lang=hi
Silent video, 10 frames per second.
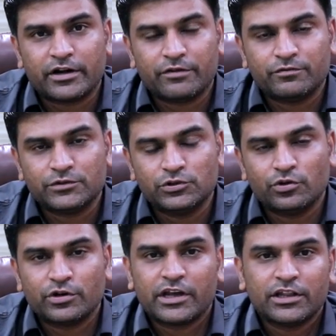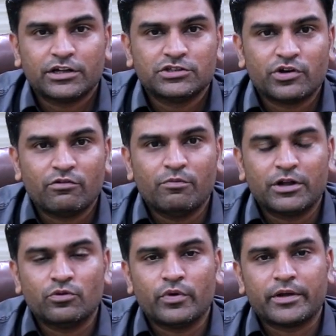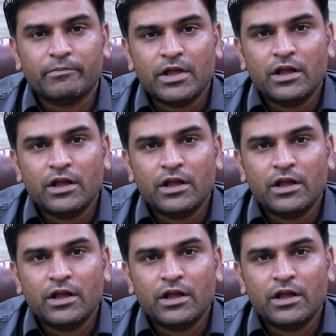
नेगेटिव जोन के अंदर जो है वो बंद हुए हैं